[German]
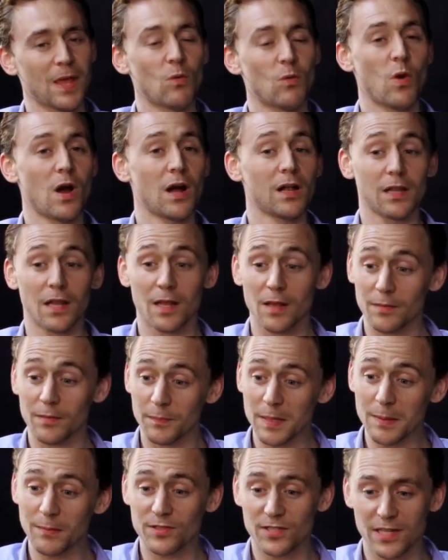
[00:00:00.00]
ja. Nun,
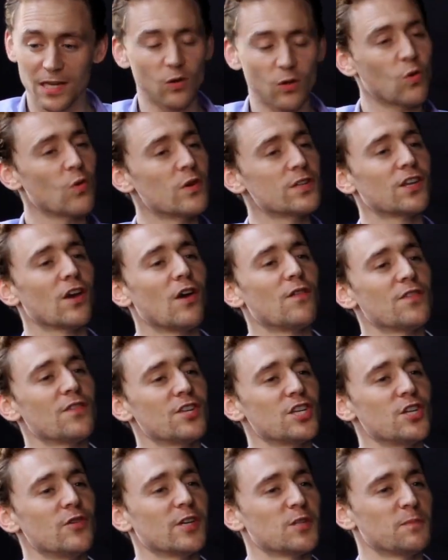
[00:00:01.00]
die Leute sagen immer,
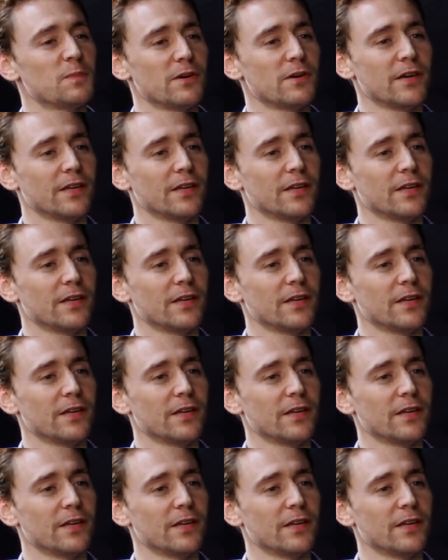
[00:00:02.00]
sei für alles